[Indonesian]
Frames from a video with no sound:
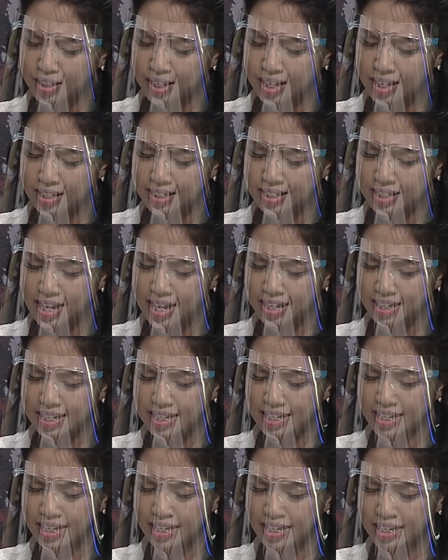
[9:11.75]
sedang di
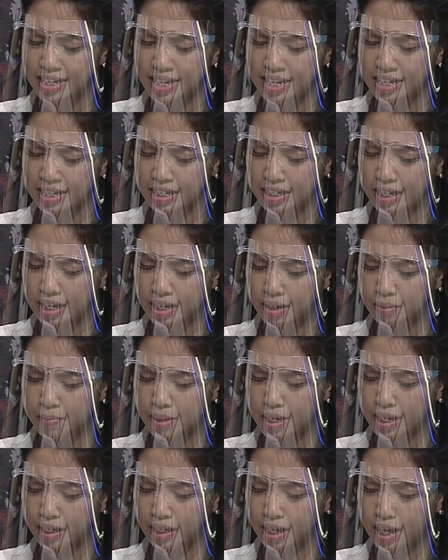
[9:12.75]
kiri dan di kanan
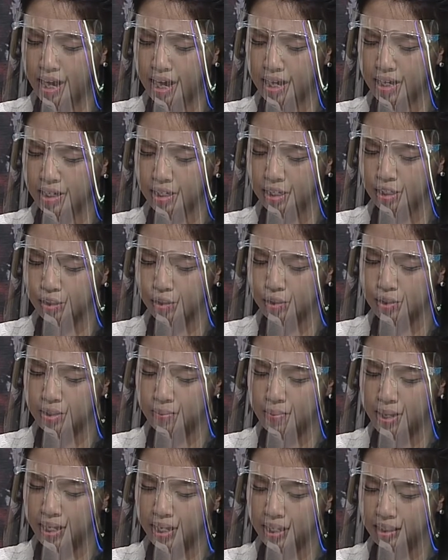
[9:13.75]
mereka air itu
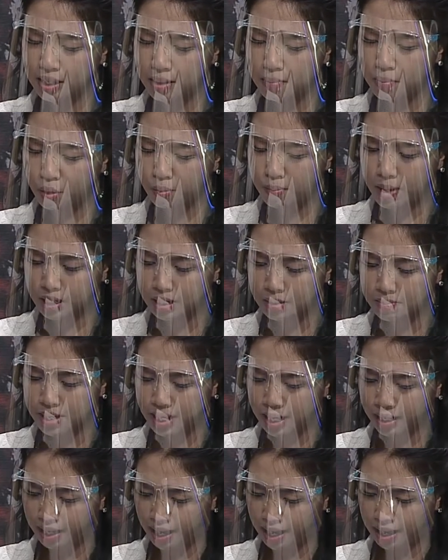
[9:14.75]
sebagai tembok bagi mereka.